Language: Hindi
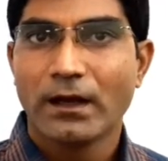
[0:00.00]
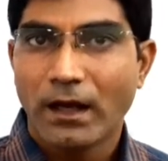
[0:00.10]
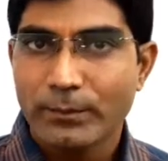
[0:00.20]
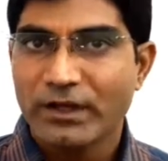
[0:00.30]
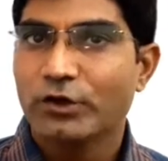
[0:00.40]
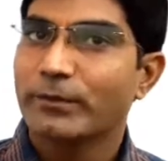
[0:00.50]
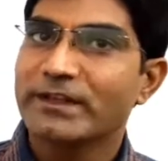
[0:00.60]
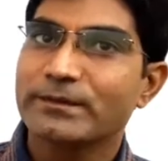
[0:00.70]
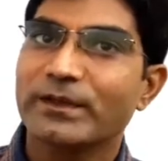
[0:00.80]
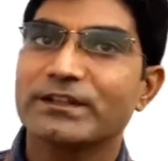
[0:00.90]
अब
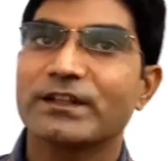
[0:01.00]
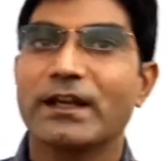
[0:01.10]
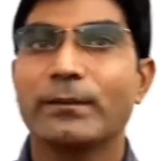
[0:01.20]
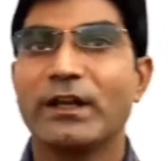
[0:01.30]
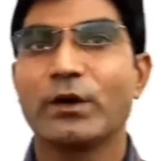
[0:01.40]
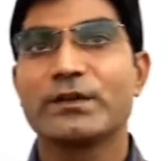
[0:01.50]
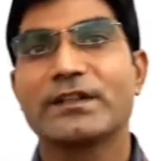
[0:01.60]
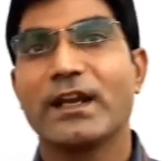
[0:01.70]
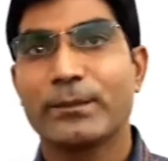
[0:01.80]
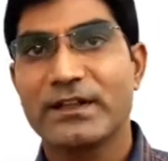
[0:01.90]
इकोनॉमिक्स में जितने भी लॉज
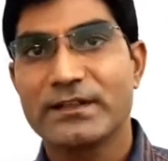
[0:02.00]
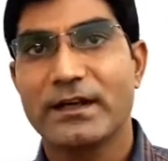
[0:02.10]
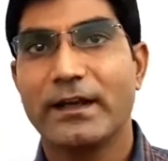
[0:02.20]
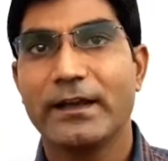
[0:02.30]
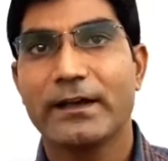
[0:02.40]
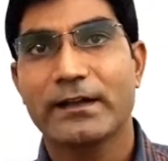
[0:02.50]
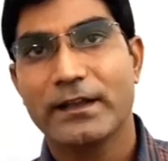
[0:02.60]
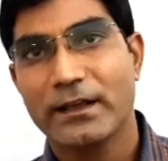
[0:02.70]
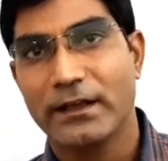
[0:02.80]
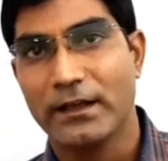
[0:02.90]
की अपन स्टडी
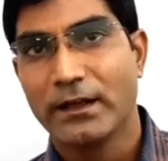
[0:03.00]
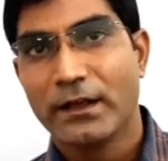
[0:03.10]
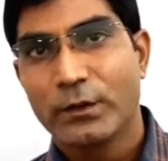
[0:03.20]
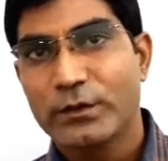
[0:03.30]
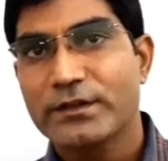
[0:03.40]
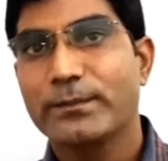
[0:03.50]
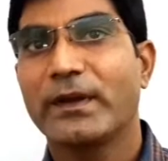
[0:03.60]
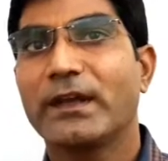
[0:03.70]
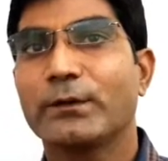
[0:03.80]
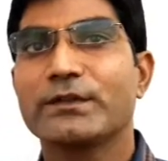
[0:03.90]
करते हैं
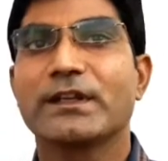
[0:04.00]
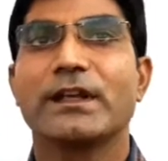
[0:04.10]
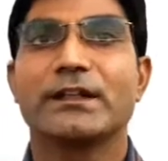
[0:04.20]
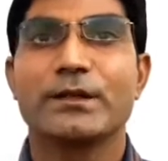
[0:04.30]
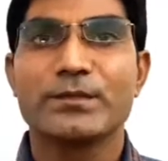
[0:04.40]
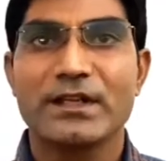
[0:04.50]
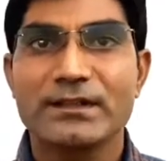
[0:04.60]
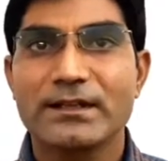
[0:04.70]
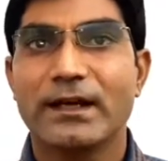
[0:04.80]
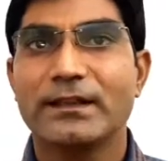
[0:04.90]
उसमें उसकी
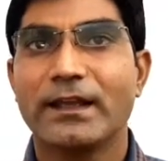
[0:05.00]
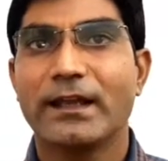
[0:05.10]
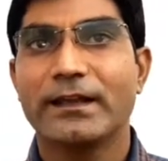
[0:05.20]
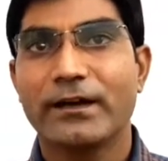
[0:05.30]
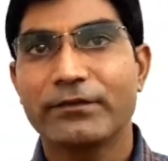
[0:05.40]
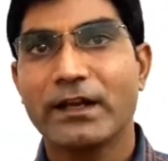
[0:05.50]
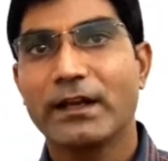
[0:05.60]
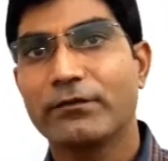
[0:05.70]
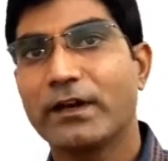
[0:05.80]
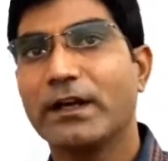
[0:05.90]
एजम्पन्स आती हैं या फिर
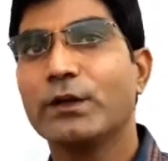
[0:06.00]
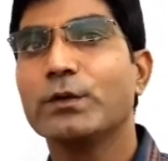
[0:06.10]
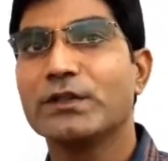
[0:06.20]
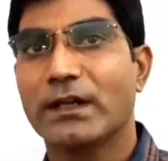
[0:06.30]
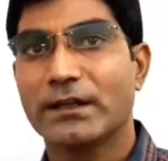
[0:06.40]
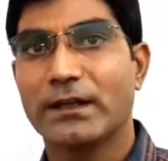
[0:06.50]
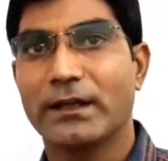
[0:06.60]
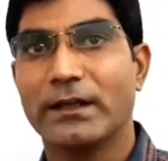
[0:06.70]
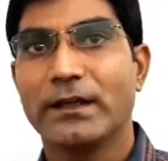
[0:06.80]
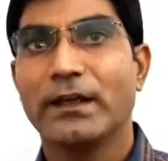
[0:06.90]
एक वर्ड यूज आता
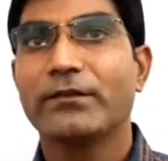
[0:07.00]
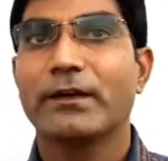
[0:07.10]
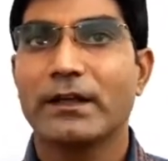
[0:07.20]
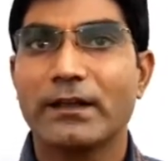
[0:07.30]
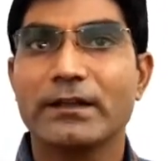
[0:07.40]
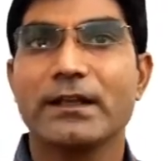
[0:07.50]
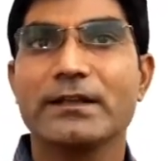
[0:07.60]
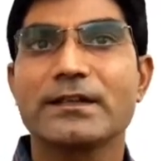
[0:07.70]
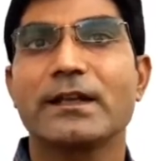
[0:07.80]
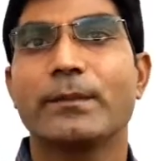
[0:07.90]
है इफ़ अदर
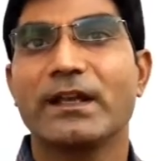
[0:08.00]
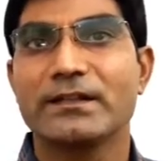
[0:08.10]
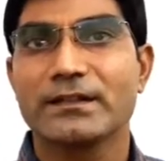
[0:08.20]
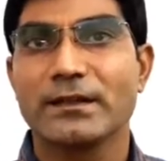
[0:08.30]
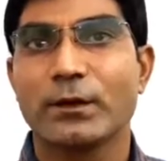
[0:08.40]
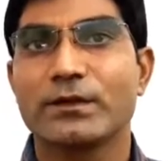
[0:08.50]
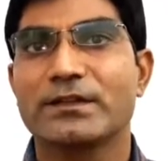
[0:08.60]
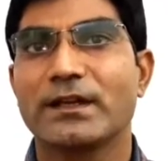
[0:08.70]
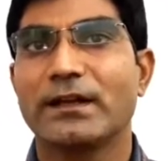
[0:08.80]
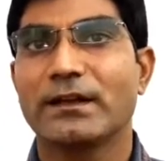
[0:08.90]
थिंग्स रिमेन्स
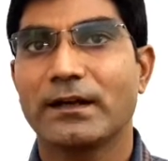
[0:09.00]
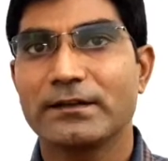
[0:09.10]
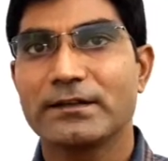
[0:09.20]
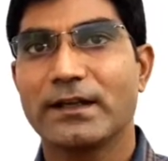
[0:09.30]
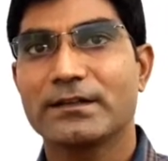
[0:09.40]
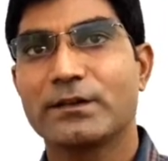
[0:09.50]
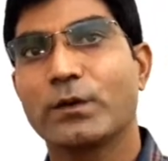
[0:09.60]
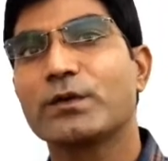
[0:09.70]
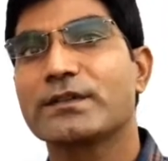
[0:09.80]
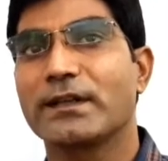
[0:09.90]
कॉन्स्टेंट अनचेंज्ड
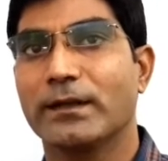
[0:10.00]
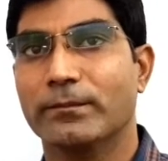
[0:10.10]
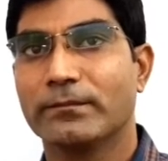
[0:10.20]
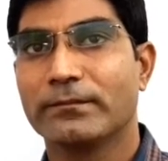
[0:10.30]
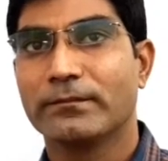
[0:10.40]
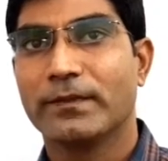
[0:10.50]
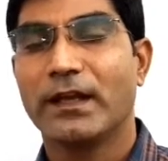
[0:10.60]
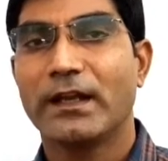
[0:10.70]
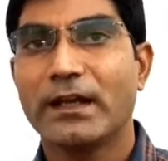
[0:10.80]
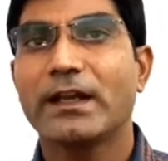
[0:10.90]
और सेम
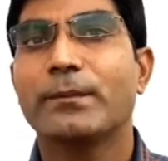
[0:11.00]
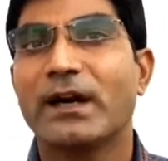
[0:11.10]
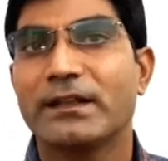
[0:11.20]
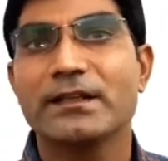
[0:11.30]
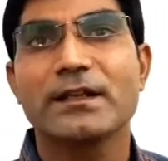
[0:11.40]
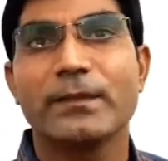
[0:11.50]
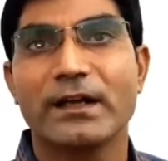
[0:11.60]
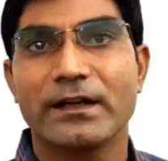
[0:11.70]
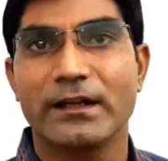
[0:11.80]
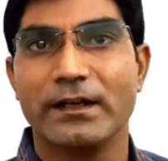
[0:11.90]
यानी अन्य बातें
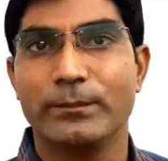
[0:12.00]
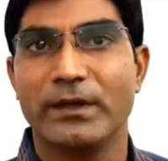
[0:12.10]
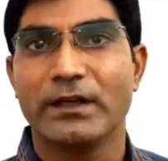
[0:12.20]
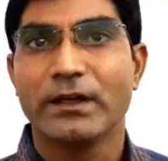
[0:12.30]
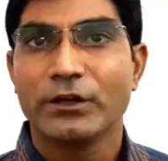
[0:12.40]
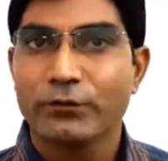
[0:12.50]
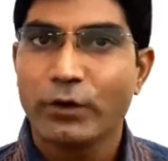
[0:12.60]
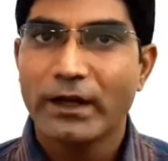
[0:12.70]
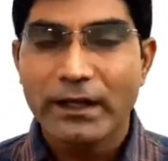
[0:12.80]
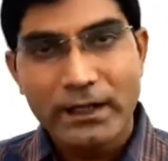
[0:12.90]
समान रहने पे तो वो
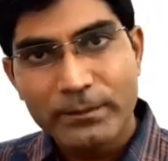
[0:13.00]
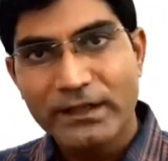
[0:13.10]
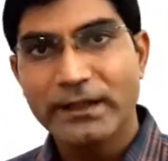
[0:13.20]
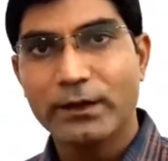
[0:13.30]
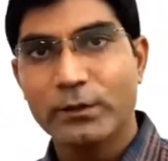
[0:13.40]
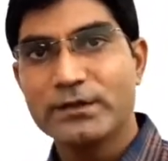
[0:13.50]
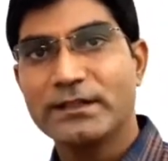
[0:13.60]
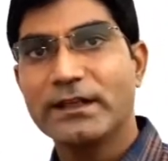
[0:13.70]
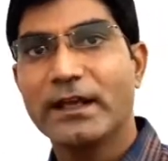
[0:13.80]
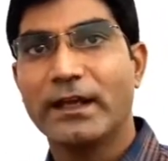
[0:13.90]
अन्य बातें कौन
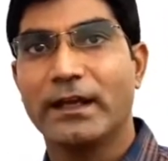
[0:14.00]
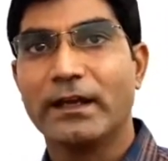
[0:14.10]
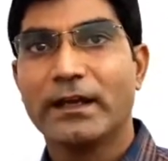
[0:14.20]
सी हैं